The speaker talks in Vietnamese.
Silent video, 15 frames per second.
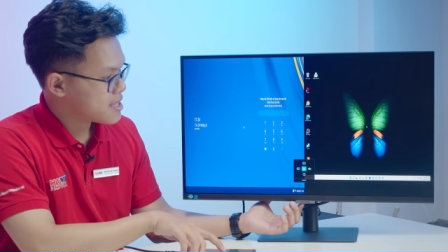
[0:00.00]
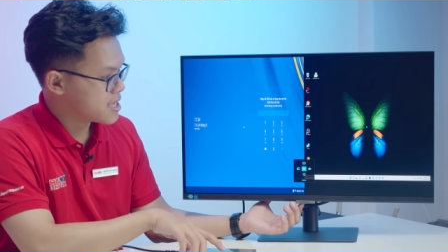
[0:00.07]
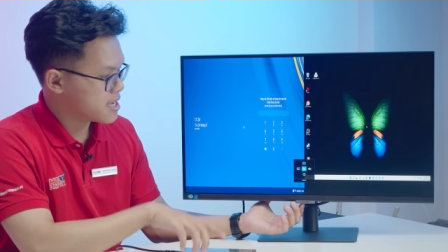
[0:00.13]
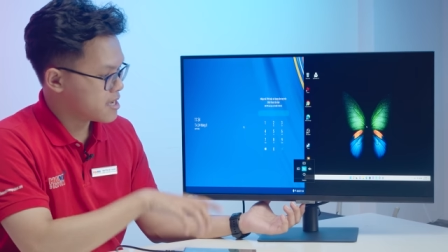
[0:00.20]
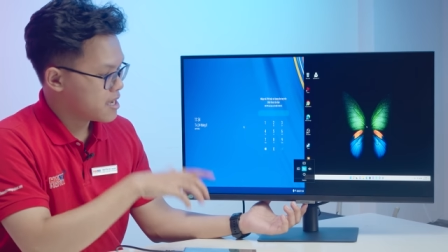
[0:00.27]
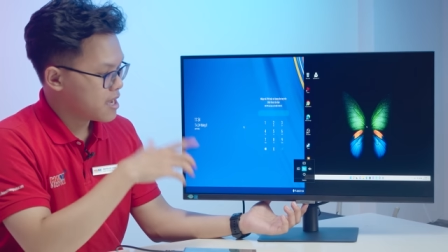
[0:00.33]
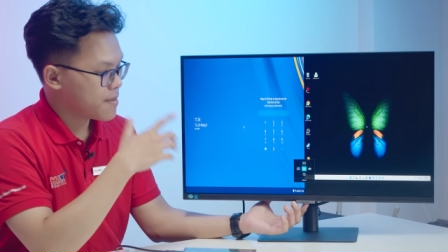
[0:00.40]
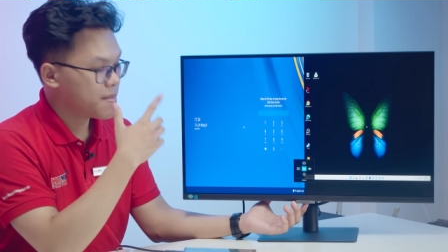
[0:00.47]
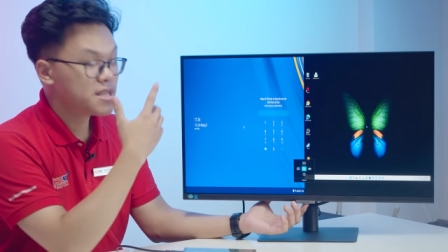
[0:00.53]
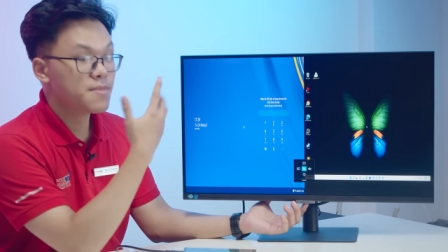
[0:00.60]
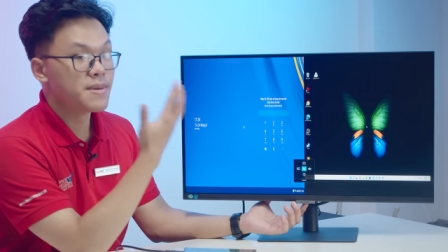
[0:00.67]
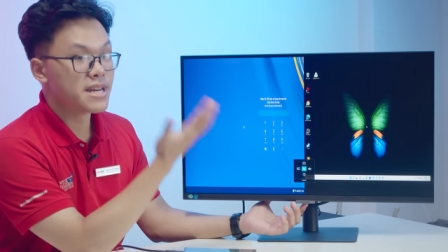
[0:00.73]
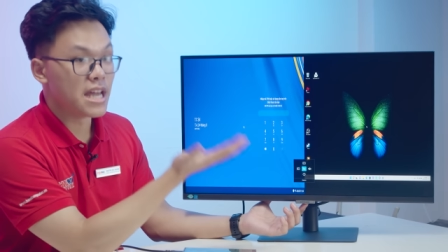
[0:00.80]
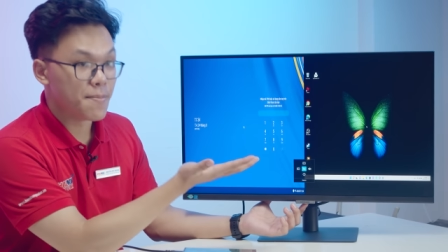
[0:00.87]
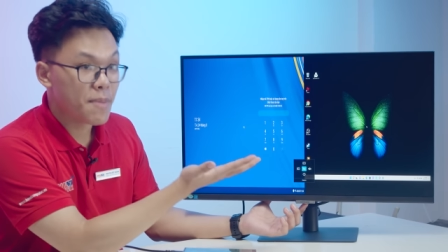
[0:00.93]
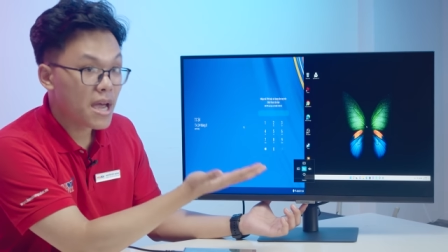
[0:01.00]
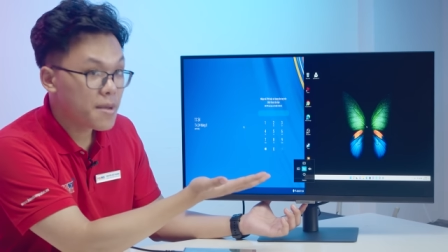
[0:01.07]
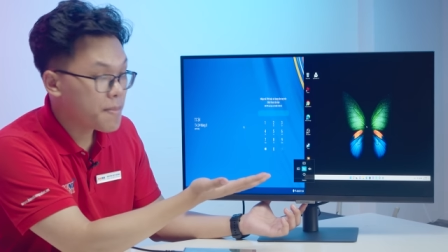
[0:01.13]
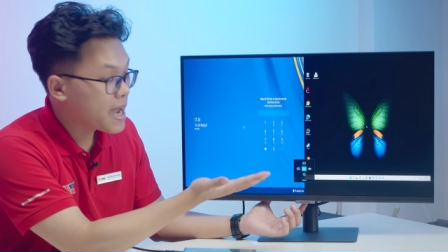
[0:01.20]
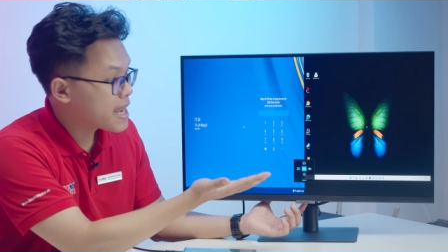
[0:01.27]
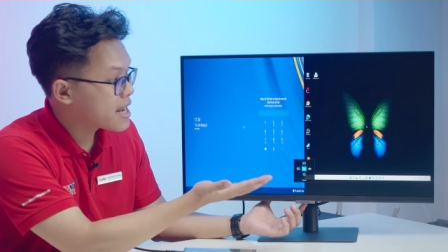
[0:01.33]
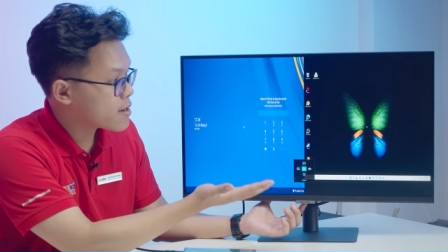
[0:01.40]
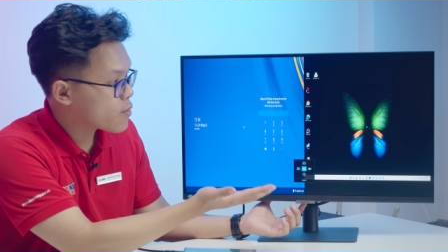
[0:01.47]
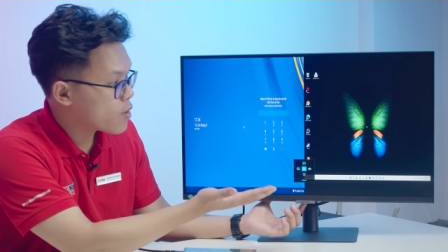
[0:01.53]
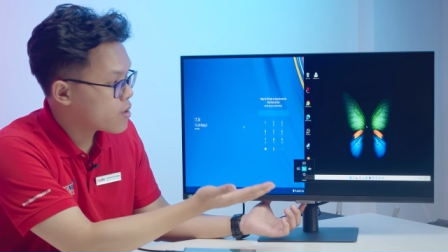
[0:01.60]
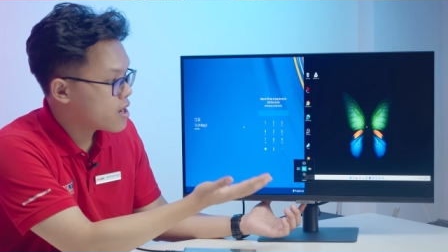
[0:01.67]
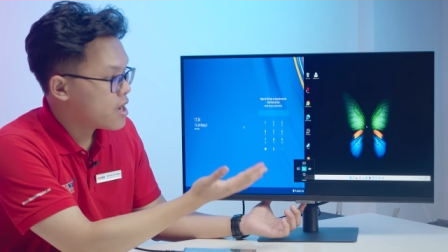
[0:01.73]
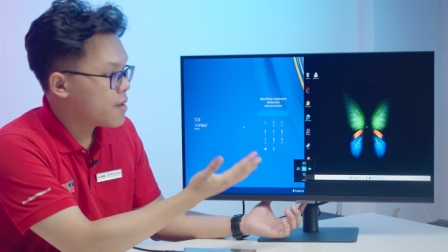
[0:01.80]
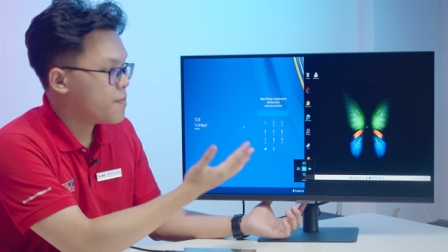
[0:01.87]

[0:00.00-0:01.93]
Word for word: thì bây giờ mình để P I P này đúng không?